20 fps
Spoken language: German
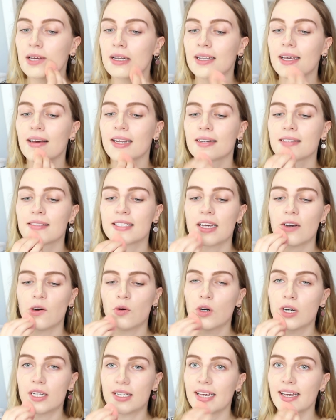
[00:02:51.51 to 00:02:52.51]
Die hat eine sehr
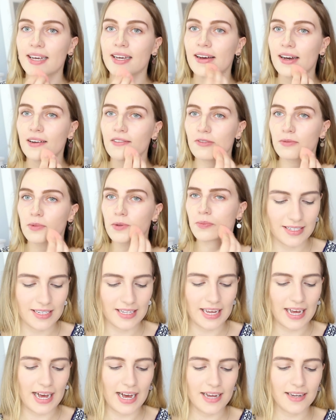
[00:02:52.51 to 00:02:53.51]
hohe Deckkraft.
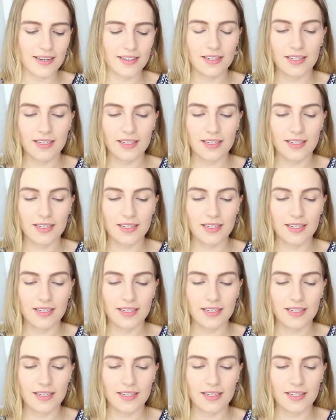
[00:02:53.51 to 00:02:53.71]
Gerade